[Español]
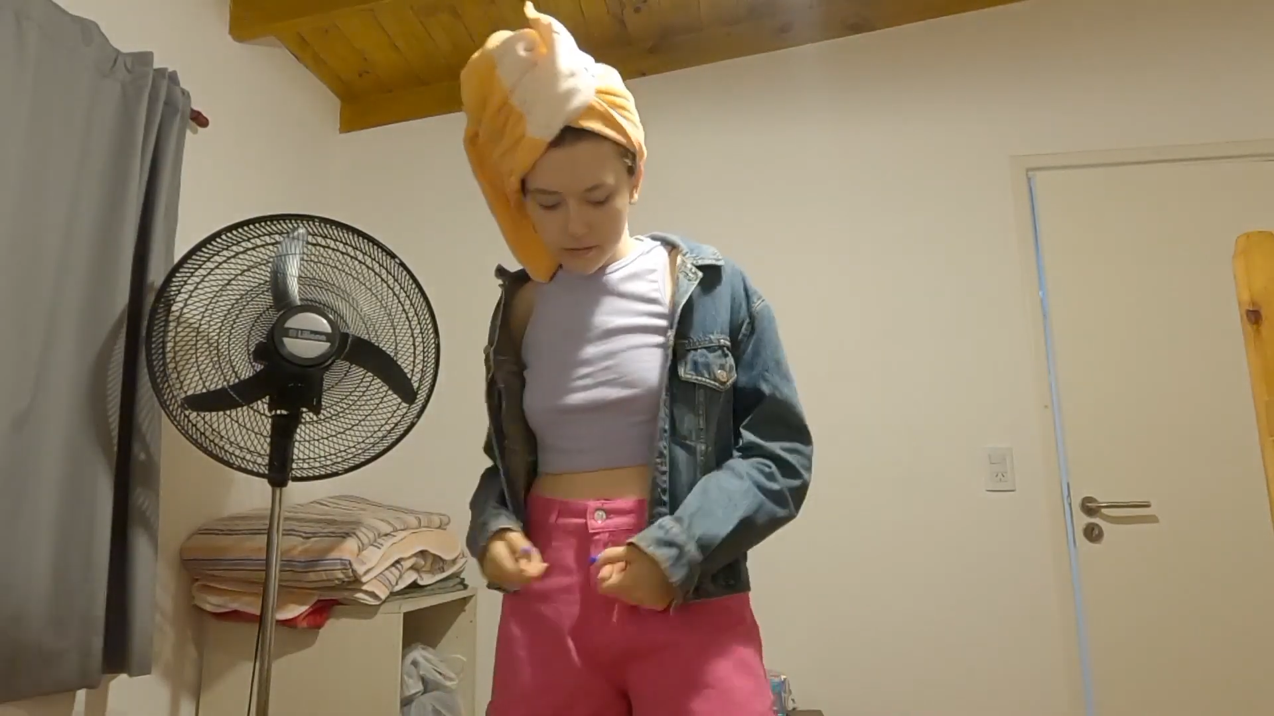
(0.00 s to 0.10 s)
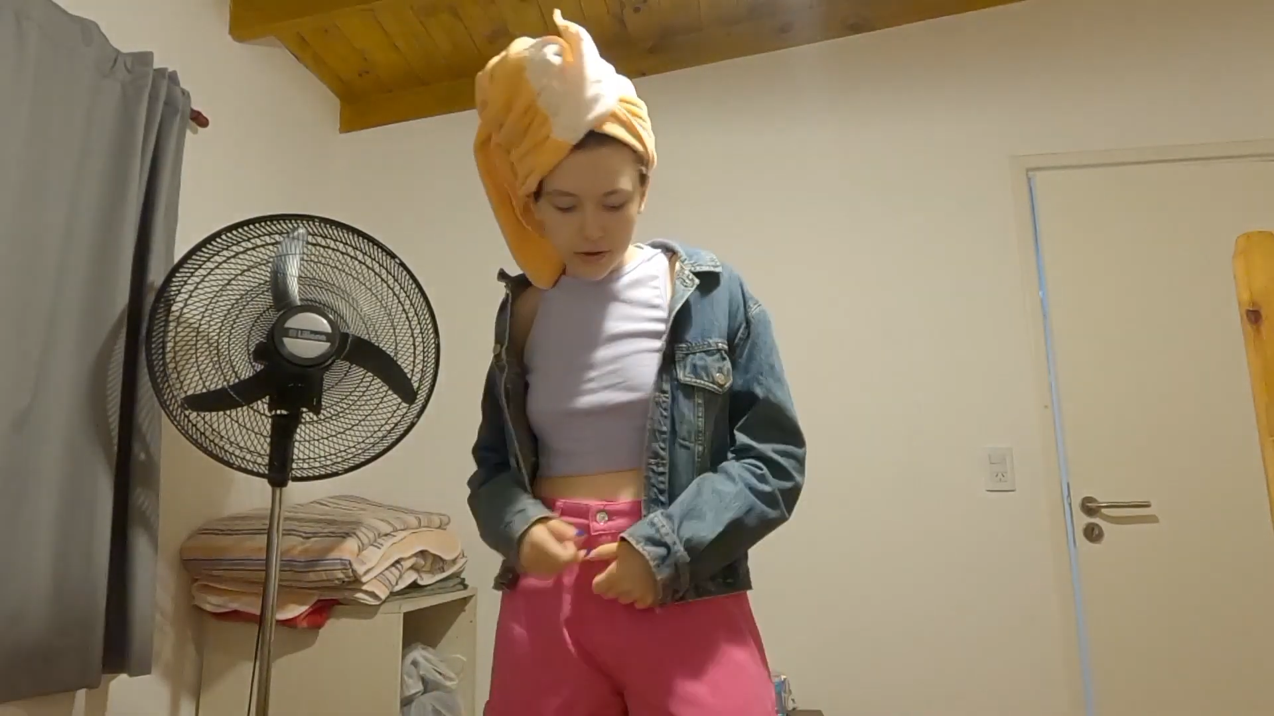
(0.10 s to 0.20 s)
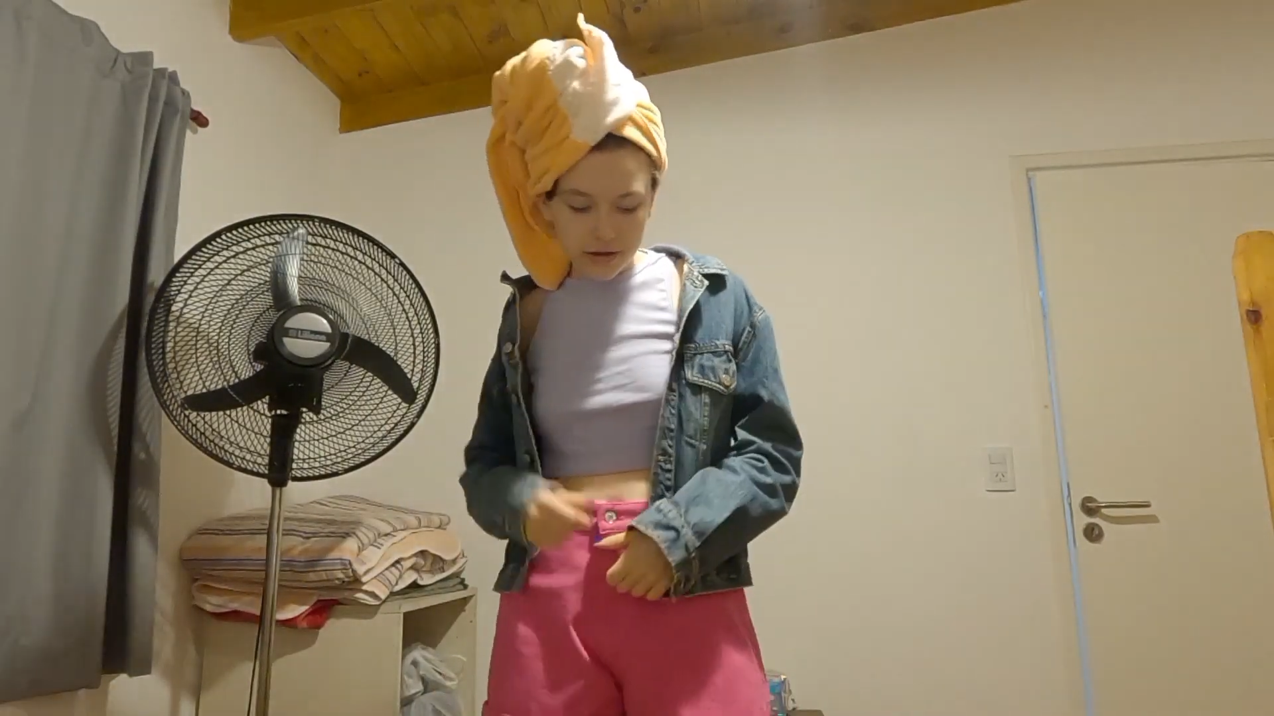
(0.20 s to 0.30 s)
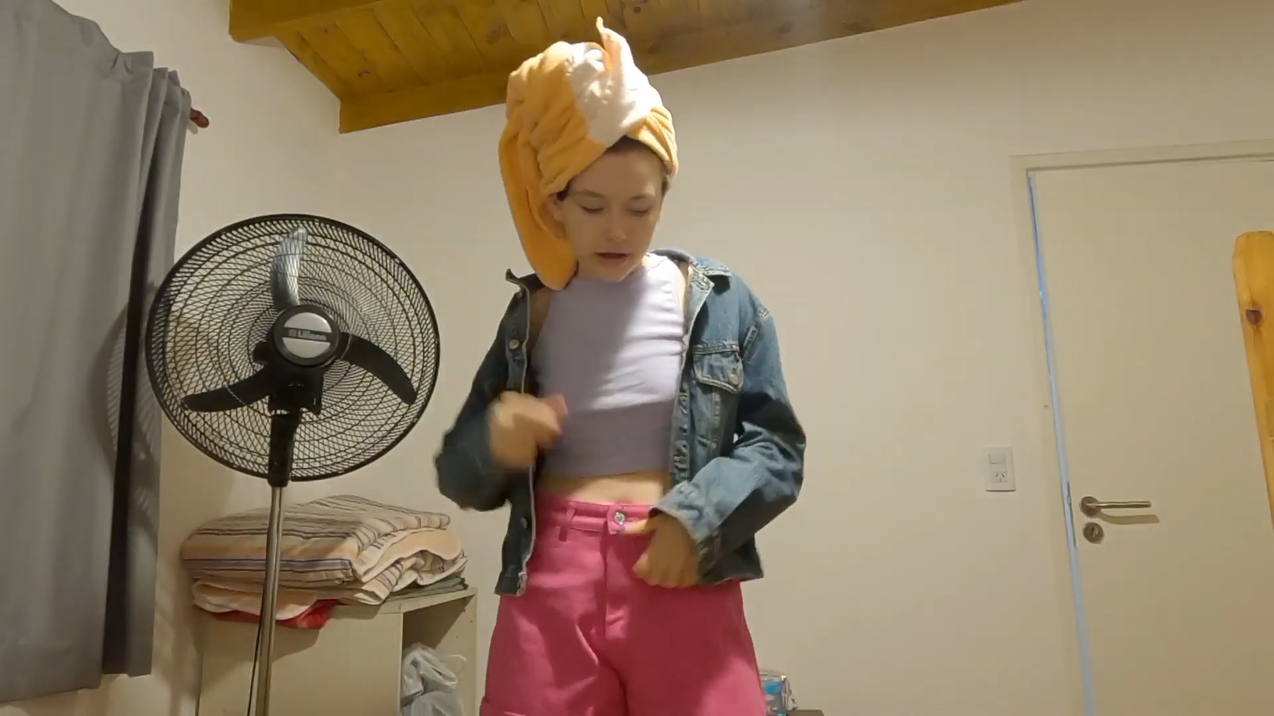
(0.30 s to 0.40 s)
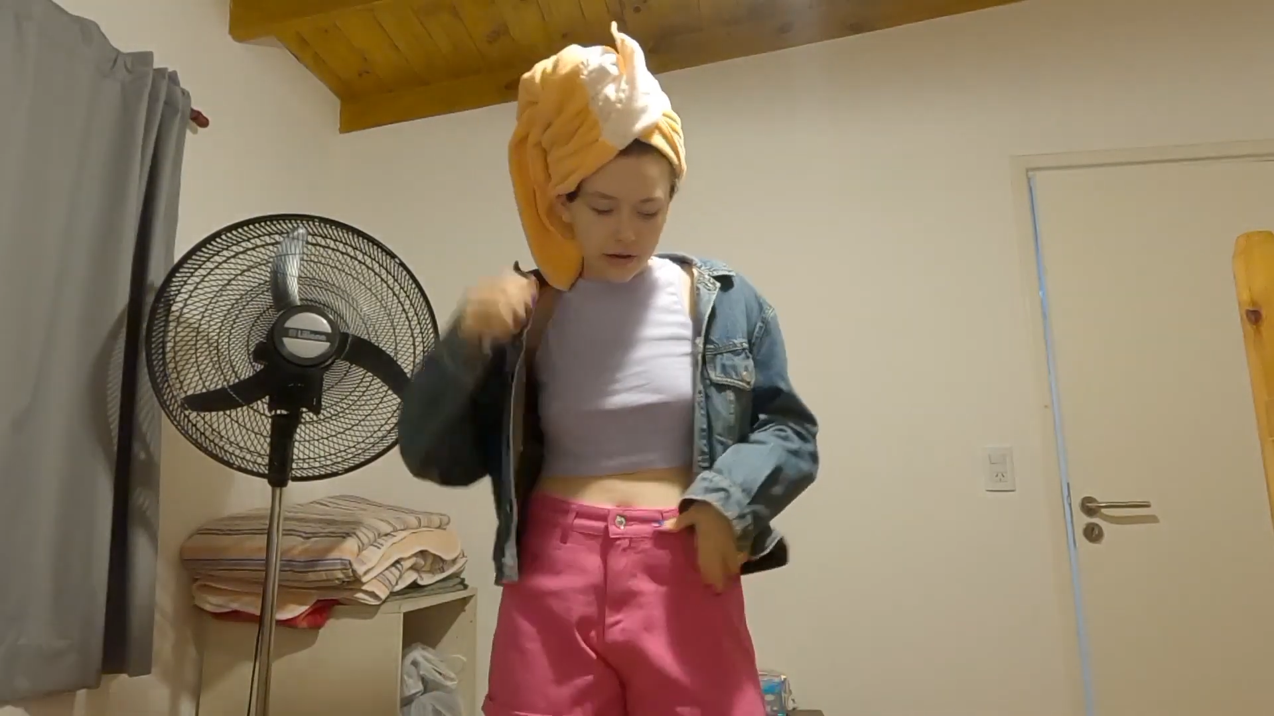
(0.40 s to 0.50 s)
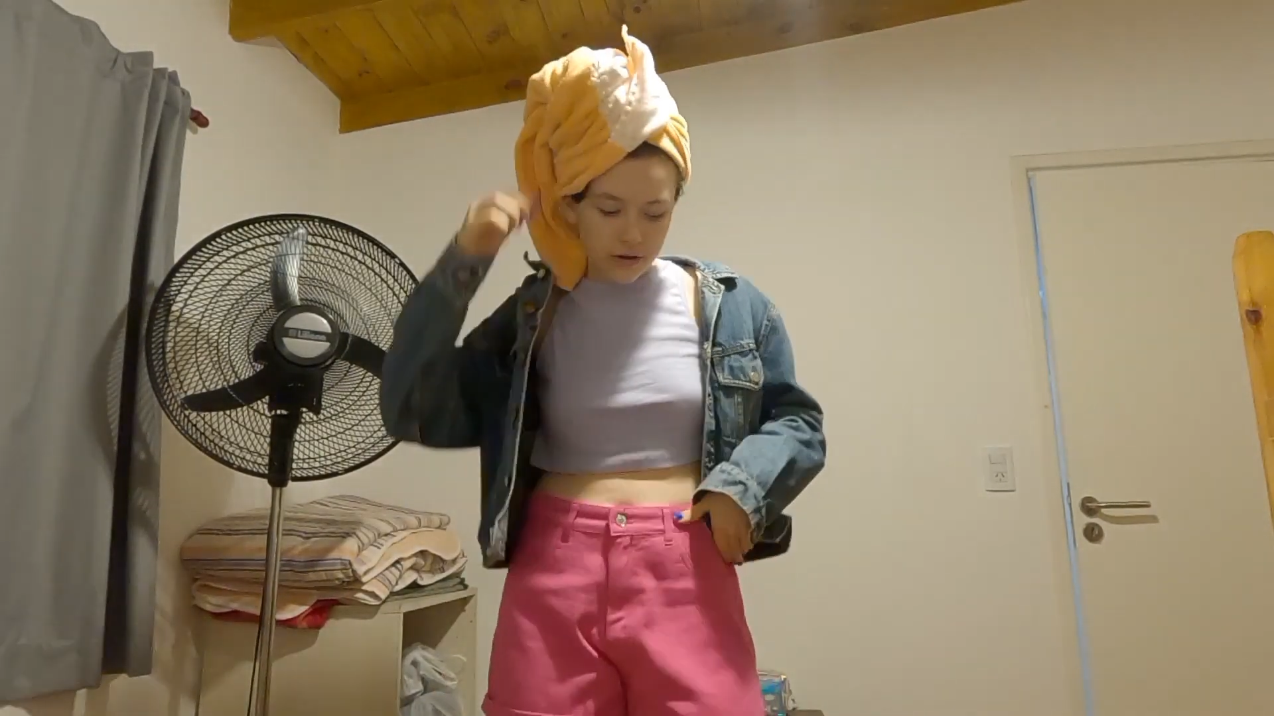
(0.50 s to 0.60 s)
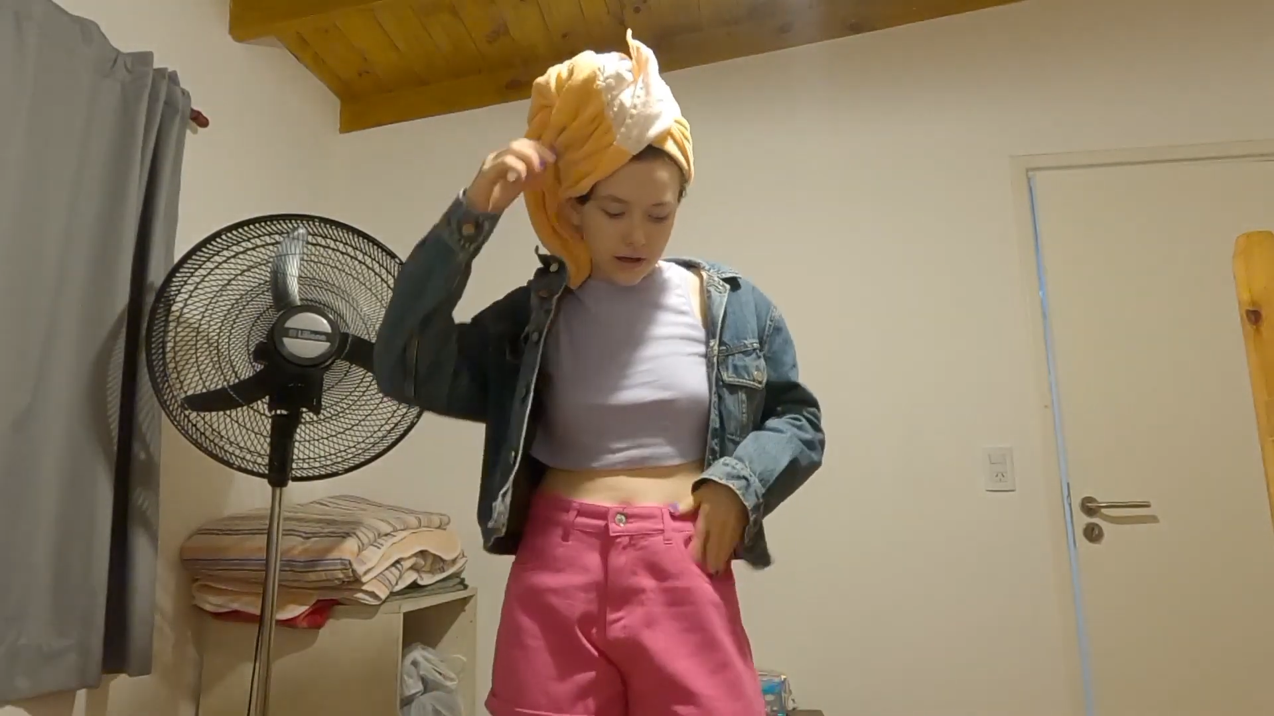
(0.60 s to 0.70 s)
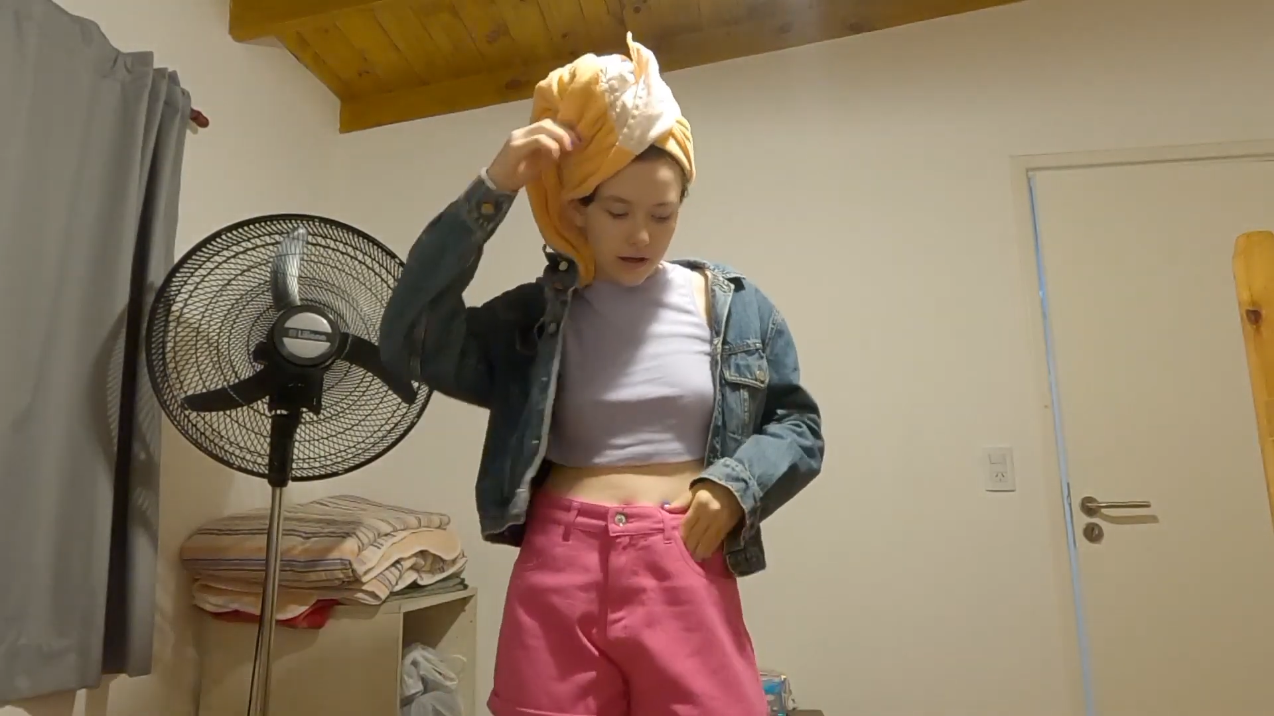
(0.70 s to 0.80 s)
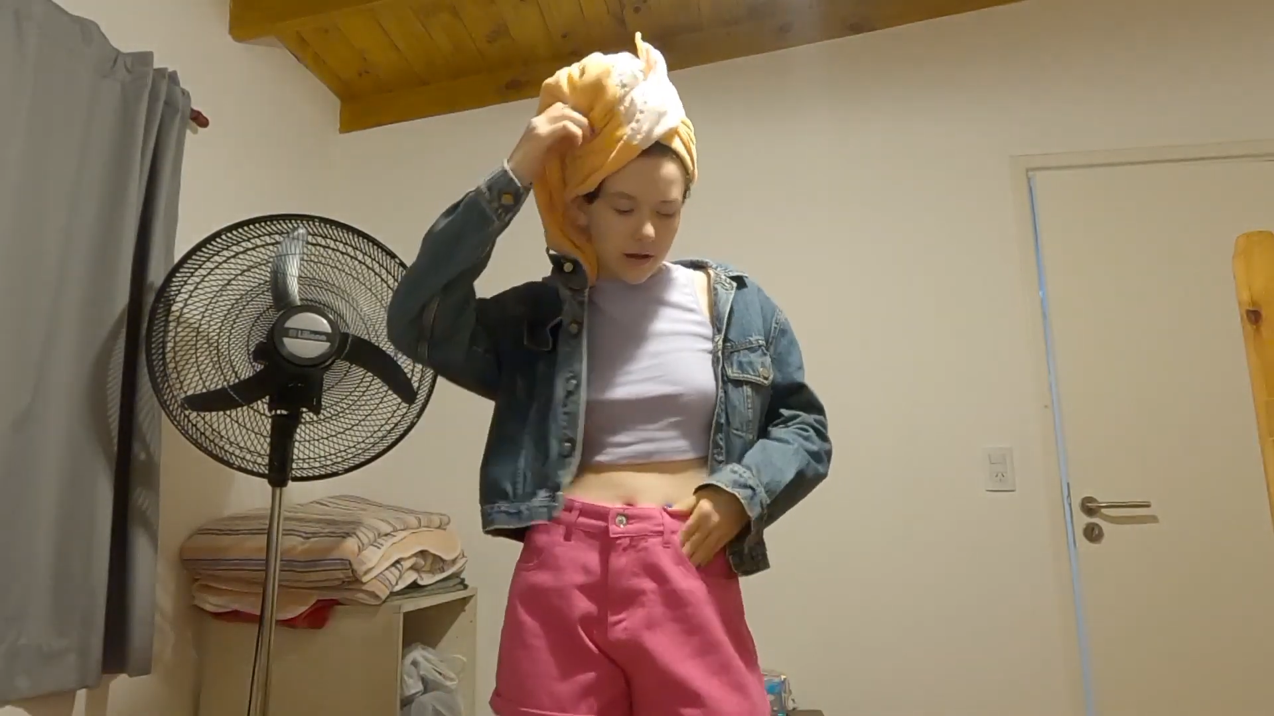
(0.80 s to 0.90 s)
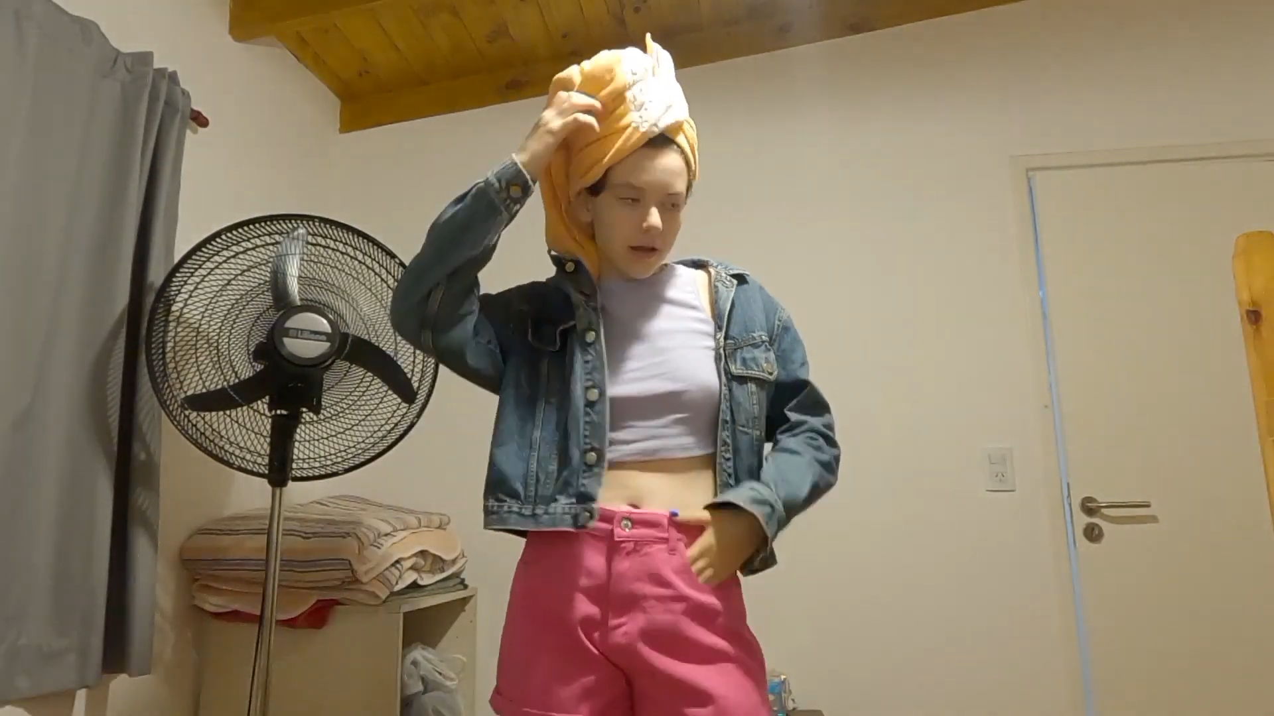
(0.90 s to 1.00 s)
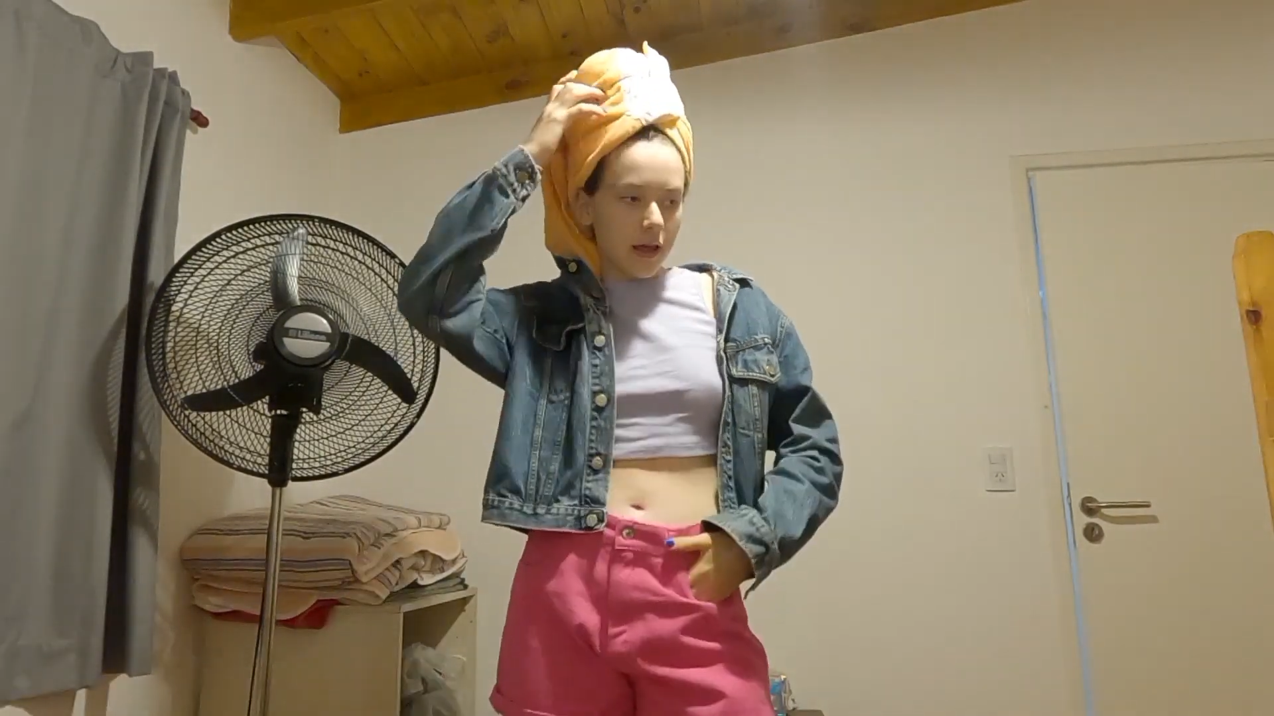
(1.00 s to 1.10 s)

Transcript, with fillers: Porque ahora,